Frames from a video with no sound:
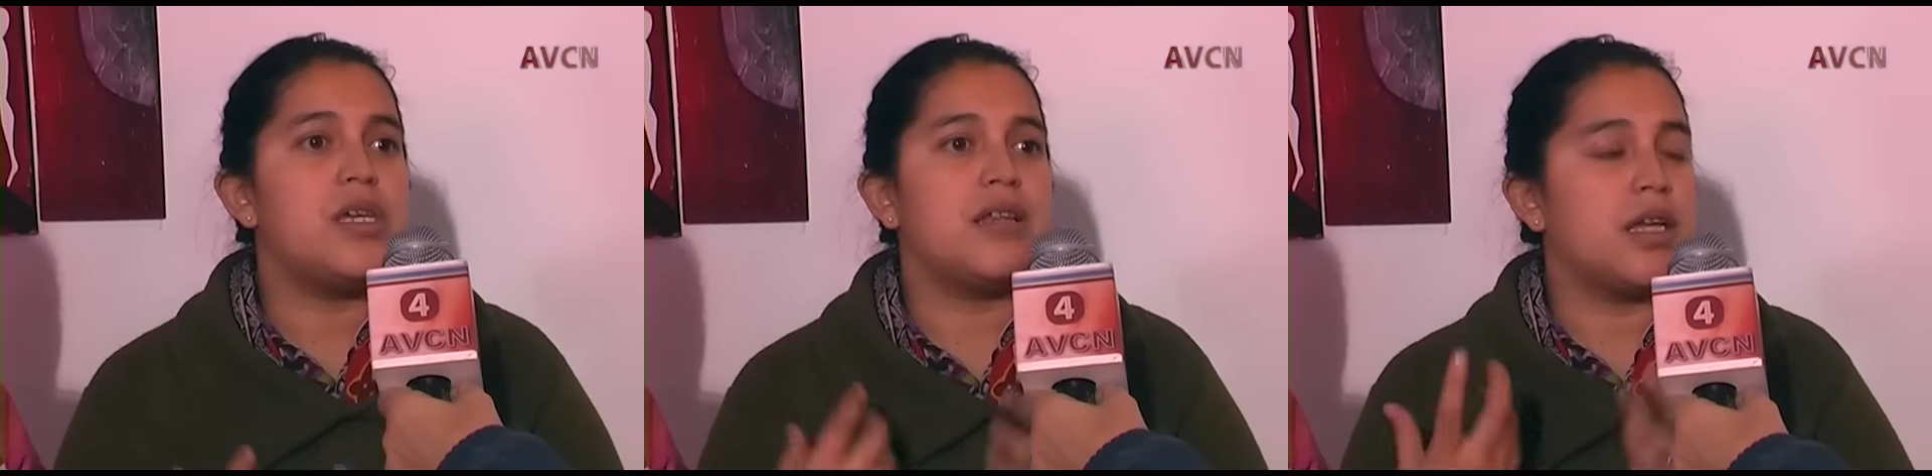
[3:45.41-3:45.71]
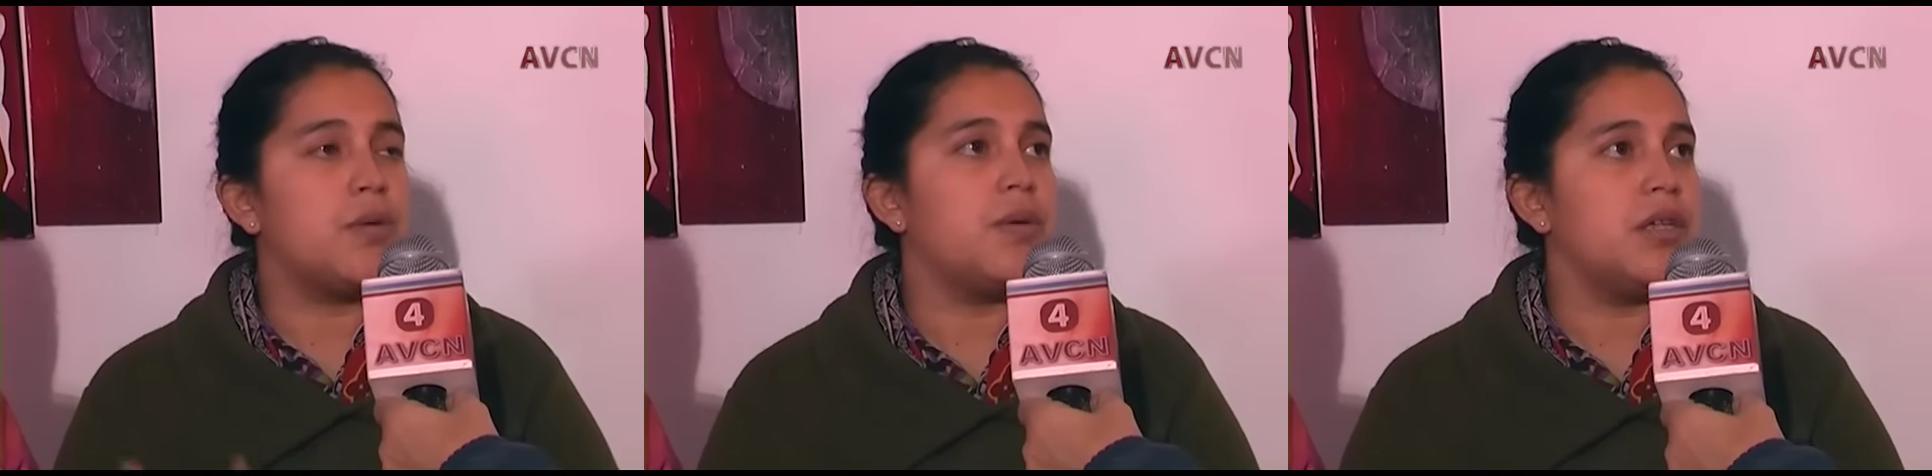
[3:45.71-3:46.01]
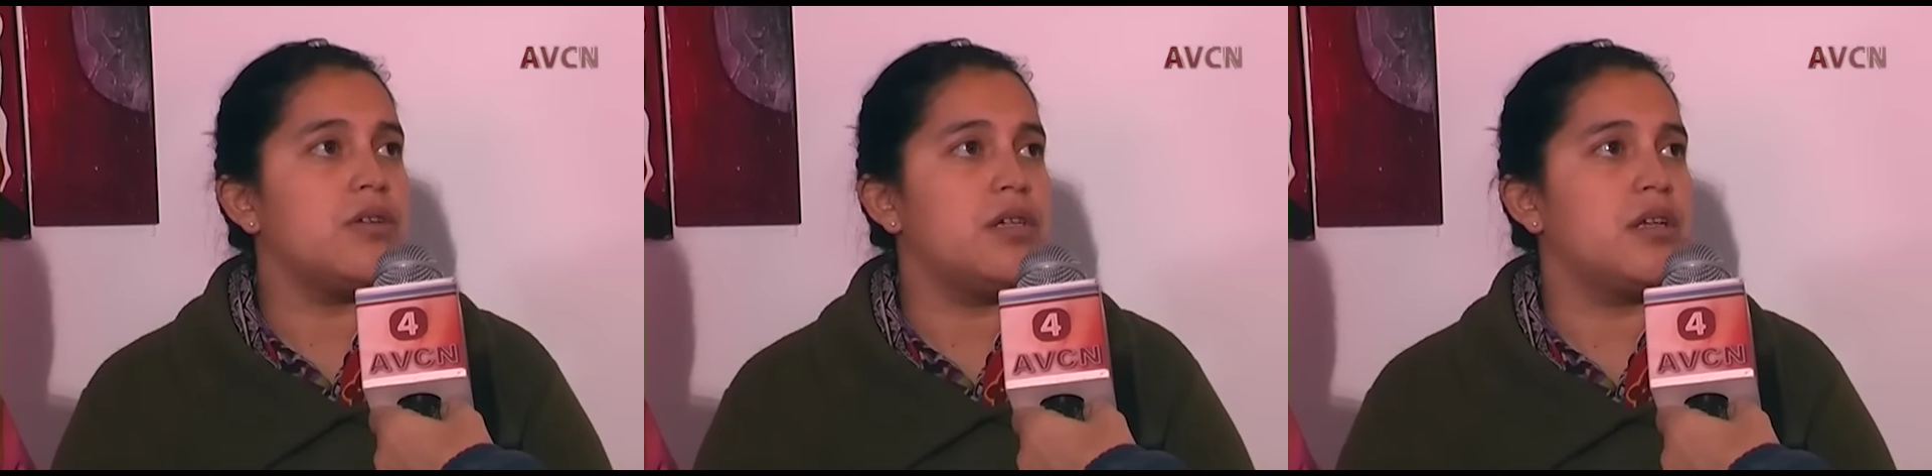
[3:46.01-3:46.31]
y estar
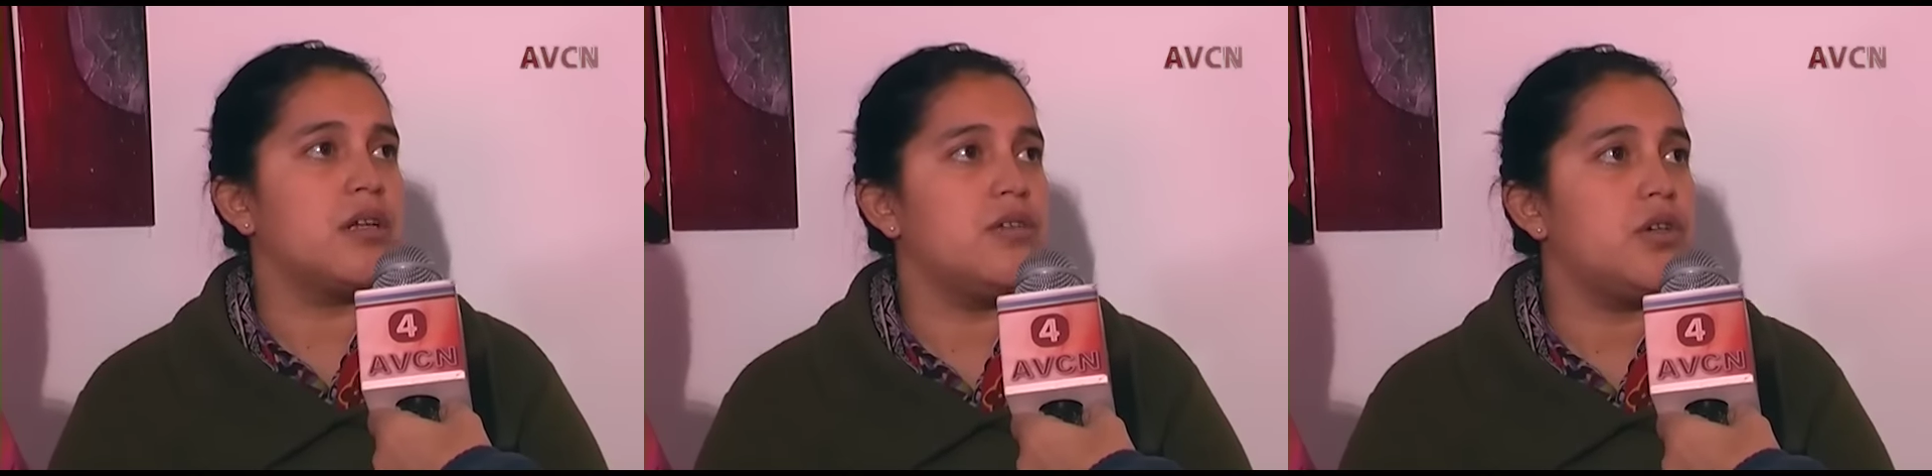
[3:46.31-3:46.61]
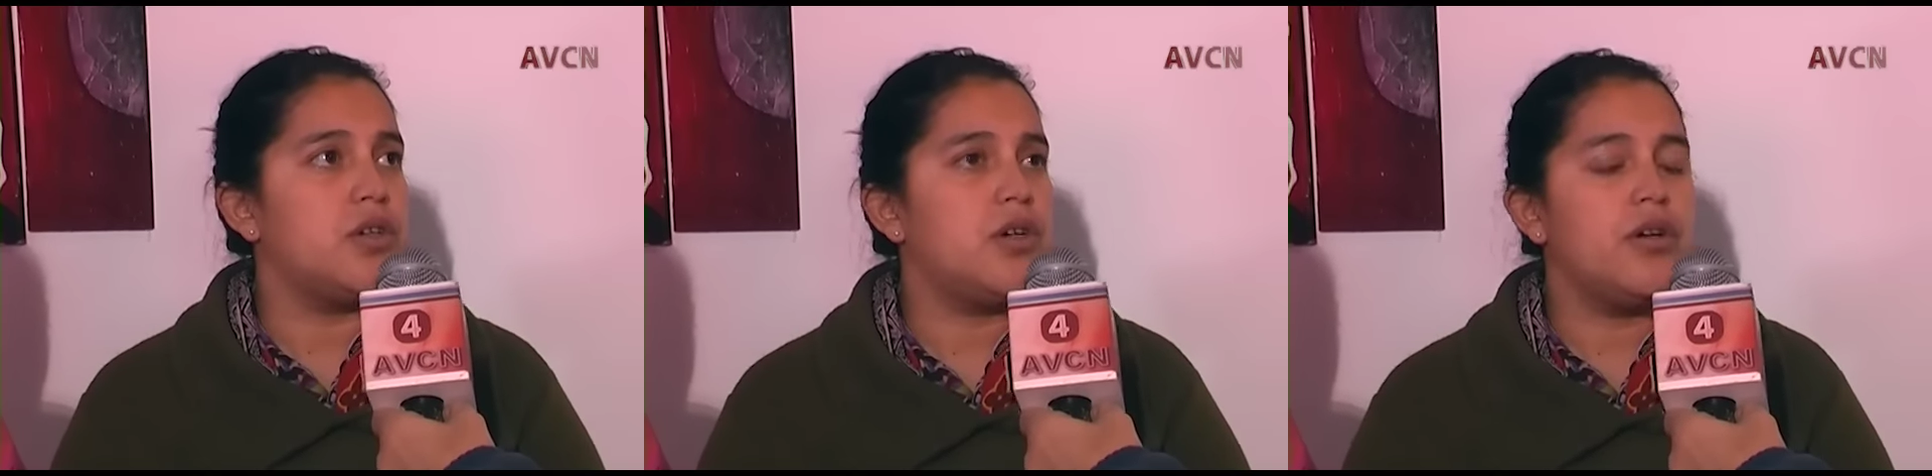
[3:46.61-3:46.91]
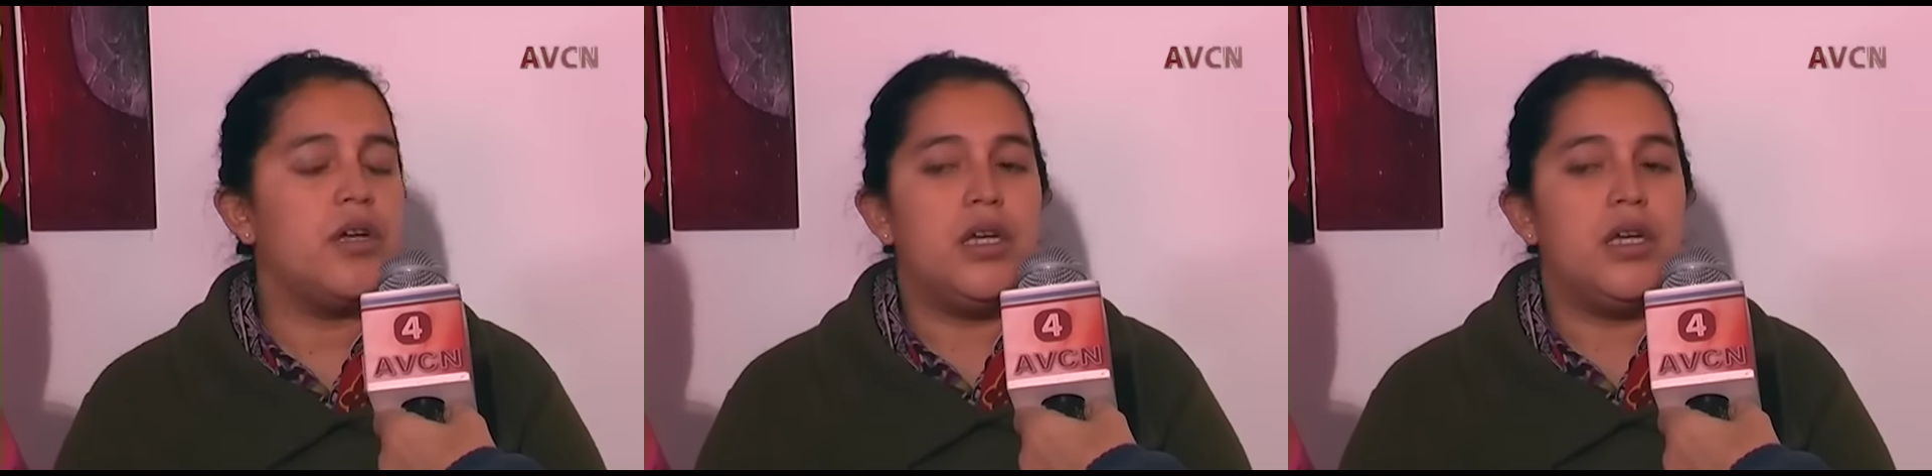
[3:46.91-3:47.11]
viviendo en el territorio